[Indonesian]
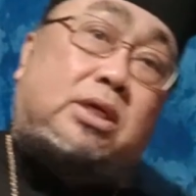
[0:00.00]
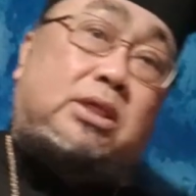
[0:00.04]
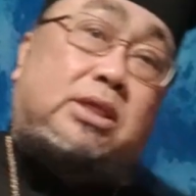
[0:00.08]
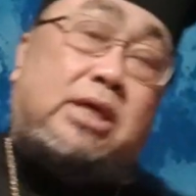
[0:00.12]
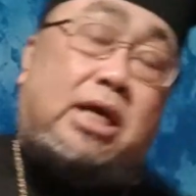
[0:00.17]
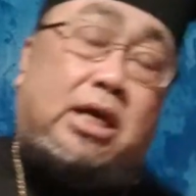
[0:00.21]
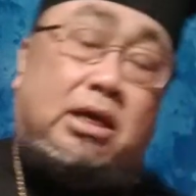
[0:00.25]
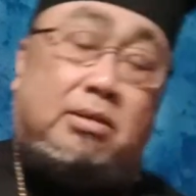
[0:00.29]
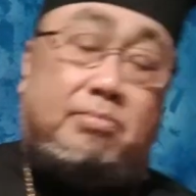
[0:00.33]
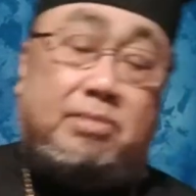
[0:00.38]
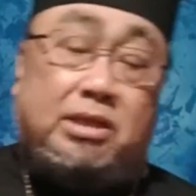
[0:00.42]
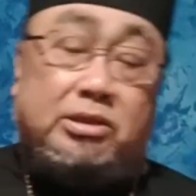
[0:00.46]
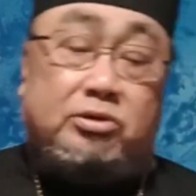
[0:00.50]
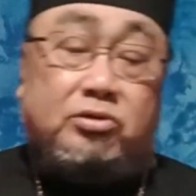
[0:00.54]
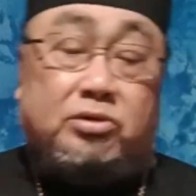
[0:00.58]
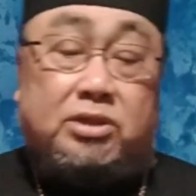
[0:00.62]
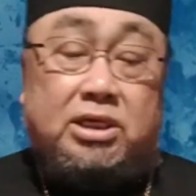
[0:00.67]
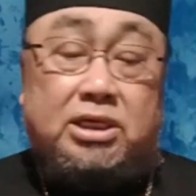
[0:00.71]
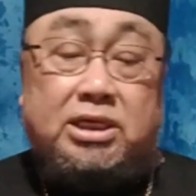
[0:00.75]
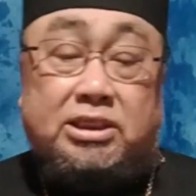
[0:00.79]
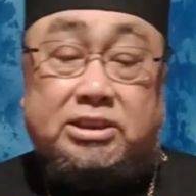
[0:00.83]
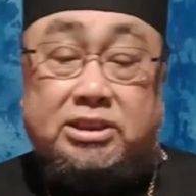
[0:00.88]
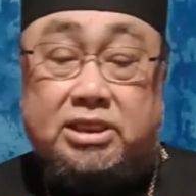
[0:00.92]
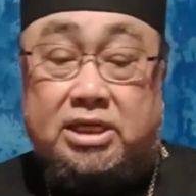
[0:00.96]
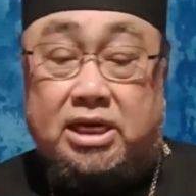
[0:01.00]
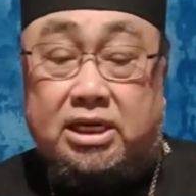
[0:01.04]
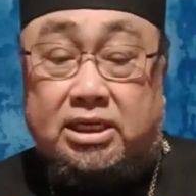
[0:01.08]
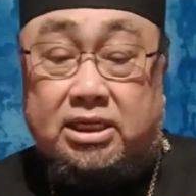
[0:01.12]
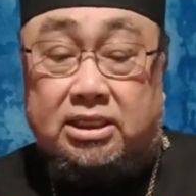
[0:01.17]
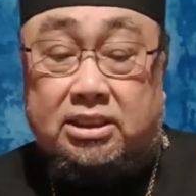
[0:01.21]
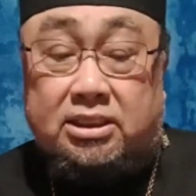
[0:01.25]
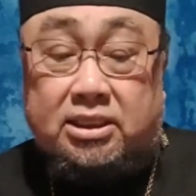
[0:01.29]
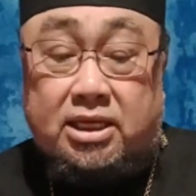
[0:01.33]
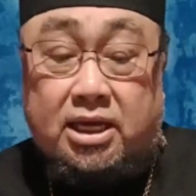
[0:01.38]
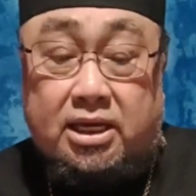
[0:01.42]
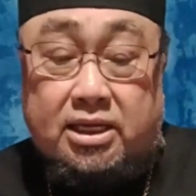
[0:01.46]
Kita akan melanjutkan acara
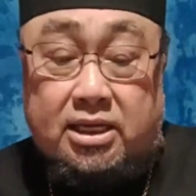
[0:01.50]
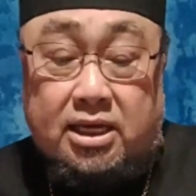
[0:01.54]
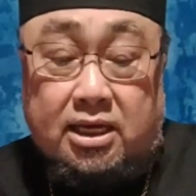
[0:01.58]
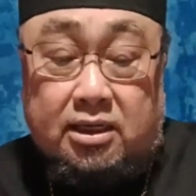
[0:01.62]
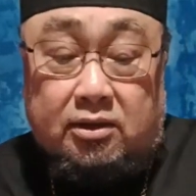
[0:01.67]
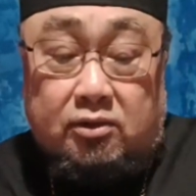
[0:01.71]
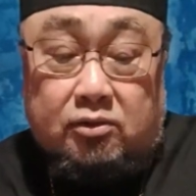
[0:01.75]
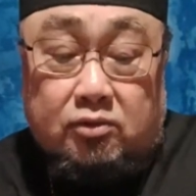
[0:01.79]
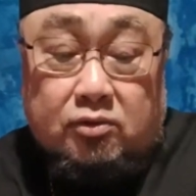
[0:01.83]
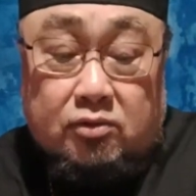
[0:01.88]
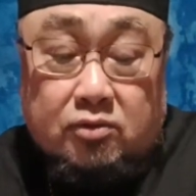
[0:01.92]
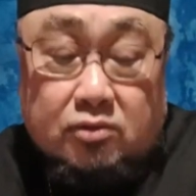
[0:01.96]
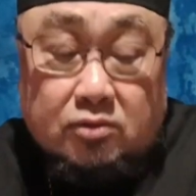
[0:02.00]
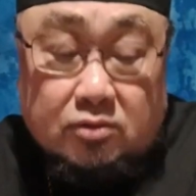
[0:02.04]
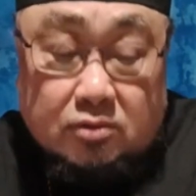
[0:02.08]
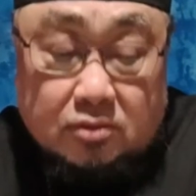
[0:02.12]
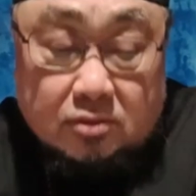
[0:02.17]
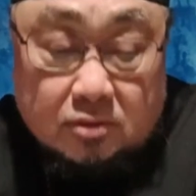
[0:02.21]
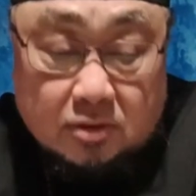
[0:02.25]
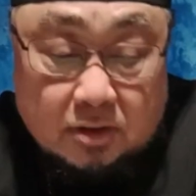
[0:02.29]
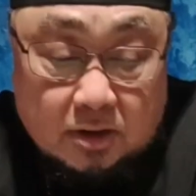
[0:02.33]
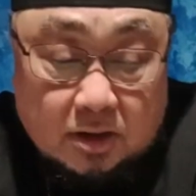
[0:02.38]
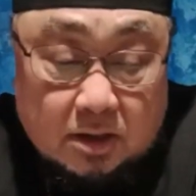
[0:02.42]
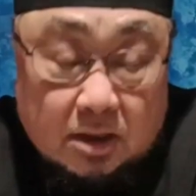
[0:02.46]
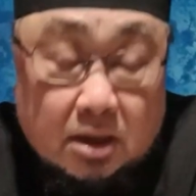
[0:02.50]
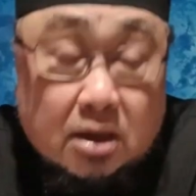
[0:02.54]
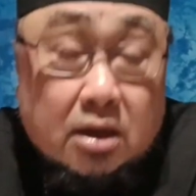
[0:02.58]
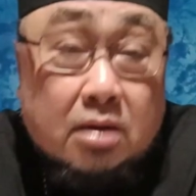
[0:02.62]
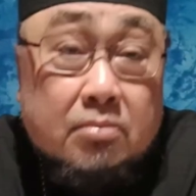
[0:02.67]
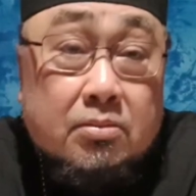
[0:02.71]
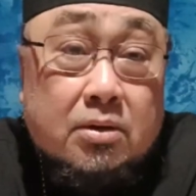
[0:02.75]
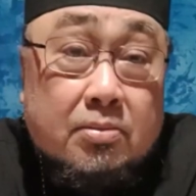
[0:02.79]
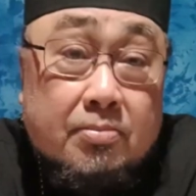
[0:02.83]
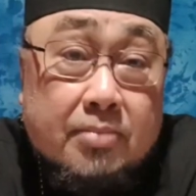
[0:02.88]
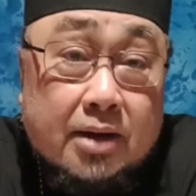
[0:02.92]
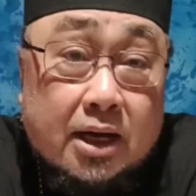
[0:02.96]
kita yaitu
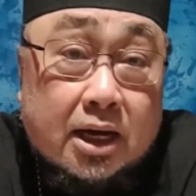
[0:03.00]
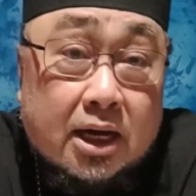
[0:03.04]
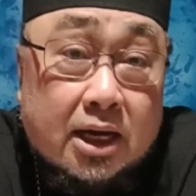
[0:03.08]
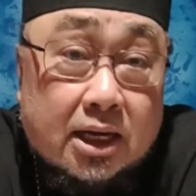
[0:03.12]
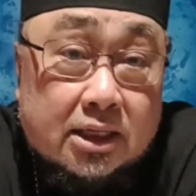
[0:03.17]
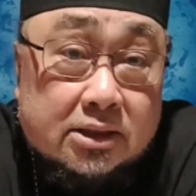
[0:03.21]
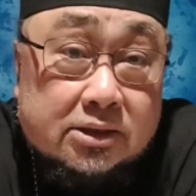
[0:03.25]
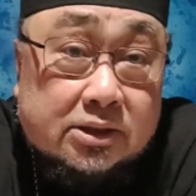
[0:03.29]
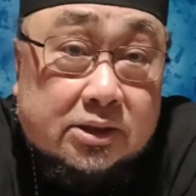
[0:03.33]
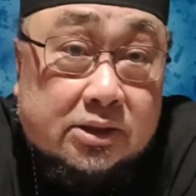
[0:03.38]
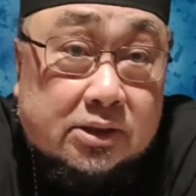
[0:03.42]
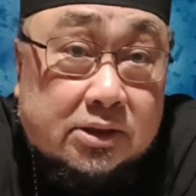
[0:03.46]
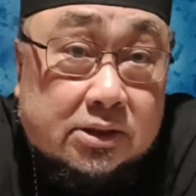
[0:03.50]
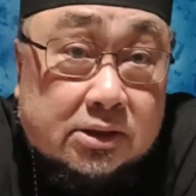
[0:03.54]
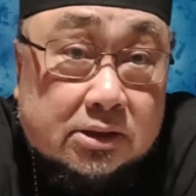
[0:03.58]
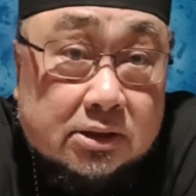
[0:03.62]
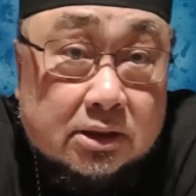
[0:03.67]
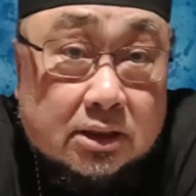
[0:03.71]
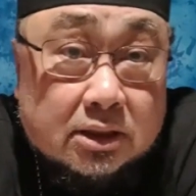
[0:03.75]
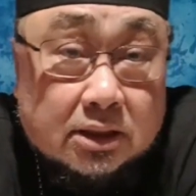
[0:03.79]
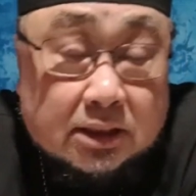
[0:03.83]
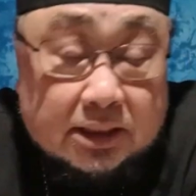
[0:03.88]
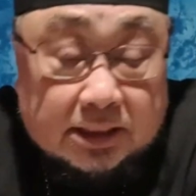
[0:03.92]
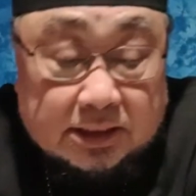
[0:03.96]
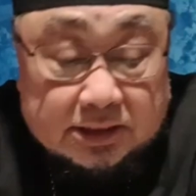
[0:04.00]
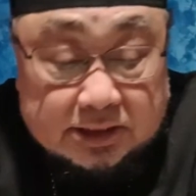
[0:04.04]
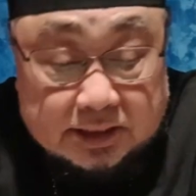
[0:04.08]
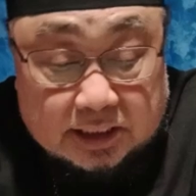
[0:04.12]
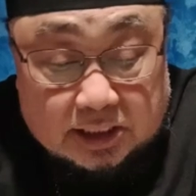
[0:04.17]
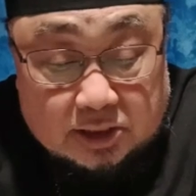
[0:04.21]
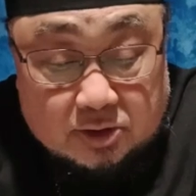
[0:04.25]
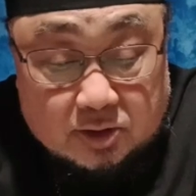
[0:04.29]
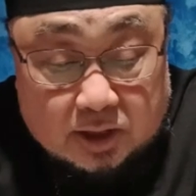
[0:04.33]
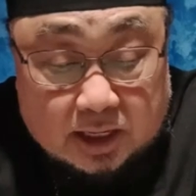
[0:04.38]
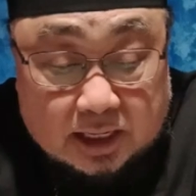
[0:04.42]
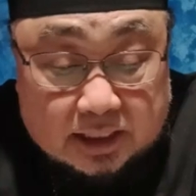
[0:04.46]
membahas uh,
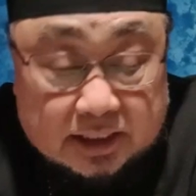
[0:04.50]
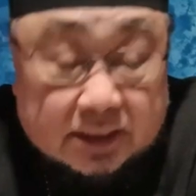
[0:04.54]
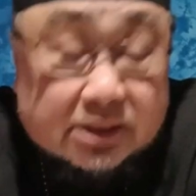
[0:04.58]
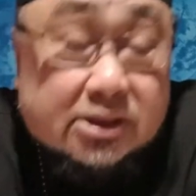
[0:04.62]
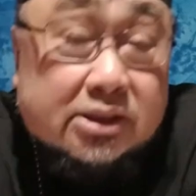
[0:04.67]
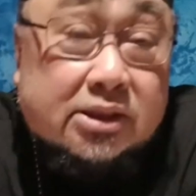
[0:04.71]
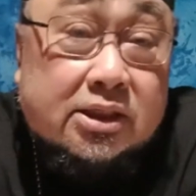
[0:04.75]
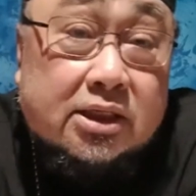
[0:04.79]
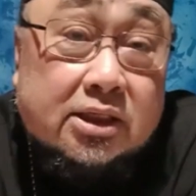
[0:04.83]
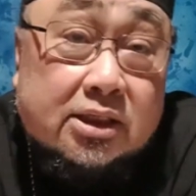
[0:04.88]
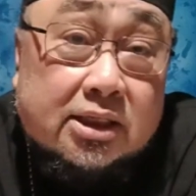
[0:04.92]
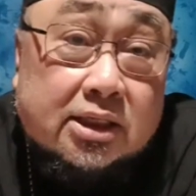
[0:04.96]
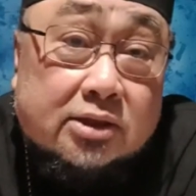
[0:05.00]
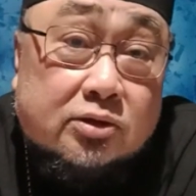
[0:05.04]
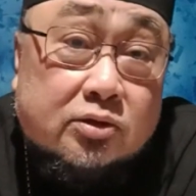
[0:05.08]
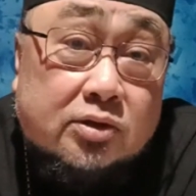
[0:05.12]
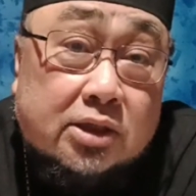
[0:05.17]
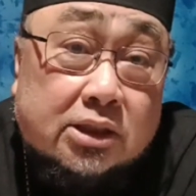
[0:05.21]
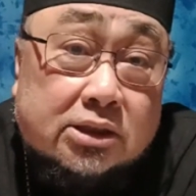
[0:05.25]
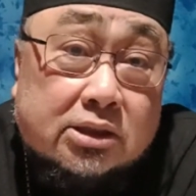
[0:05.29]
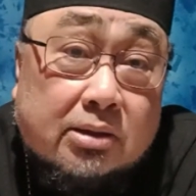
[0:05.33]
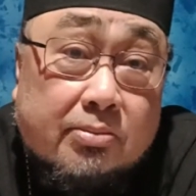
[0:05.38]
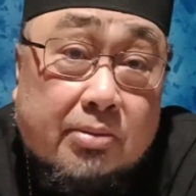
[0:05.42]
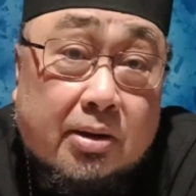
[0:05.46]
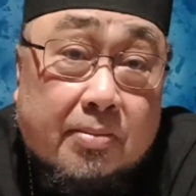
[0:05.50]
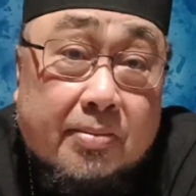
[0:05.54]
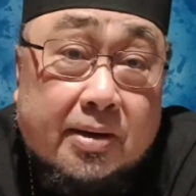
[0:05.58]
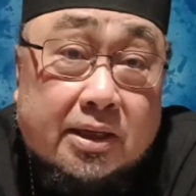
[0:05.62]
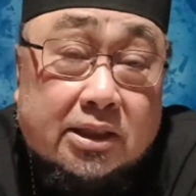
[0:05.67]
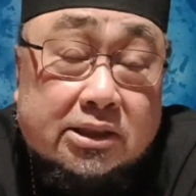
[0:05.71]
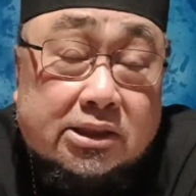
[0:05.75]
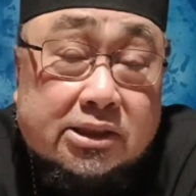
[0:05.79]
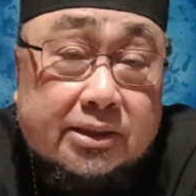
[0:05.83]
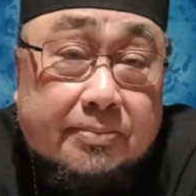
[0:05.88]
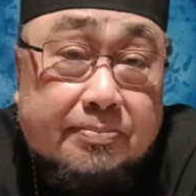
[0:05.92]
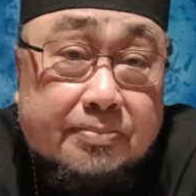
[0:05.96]
Injil Yohanes. Kita sudah sampai
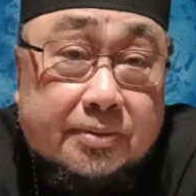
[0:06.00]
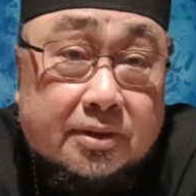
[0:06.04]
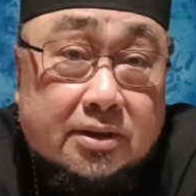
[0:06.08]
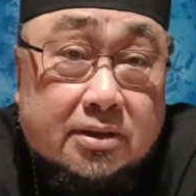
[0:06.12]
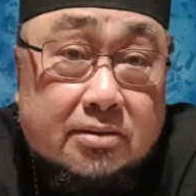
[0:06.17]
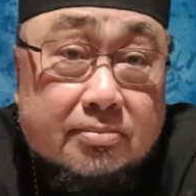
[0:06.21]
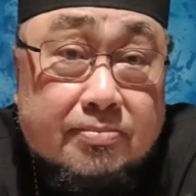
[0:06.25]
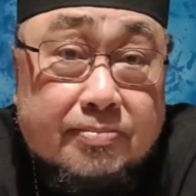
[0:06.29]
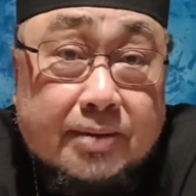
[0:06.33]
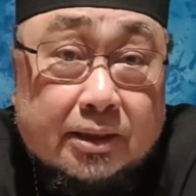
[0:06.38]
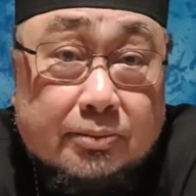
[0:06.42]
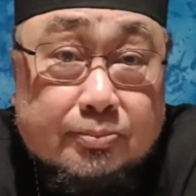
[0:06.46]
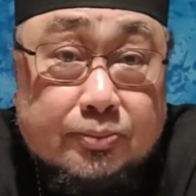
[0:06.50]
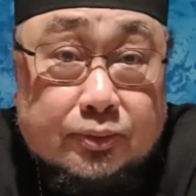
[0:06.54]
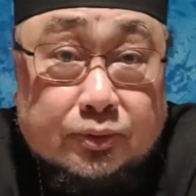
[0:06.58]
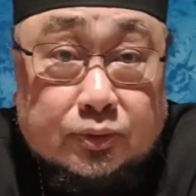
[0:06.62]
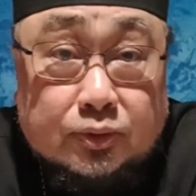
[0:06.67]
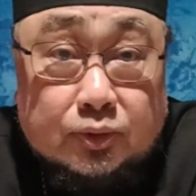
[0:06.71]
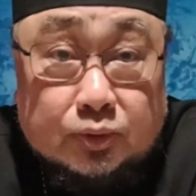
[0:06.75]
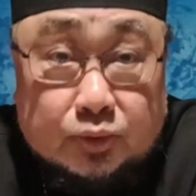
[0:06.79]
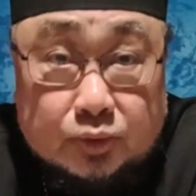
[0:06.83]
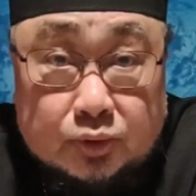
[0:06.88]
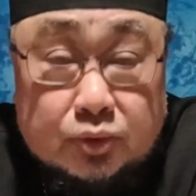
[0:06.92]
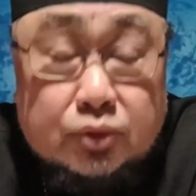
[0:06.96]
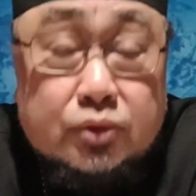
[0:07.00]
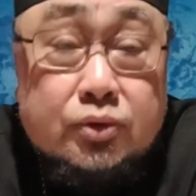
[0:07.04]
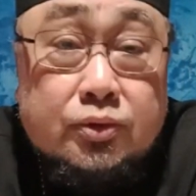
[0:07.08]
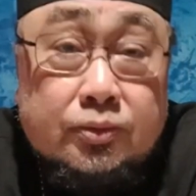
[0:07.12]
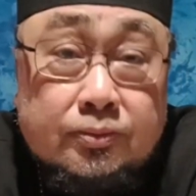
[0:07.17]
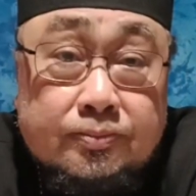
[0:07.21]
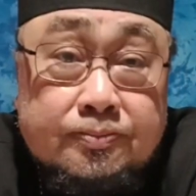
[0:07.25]
pada chapter 40. Uh,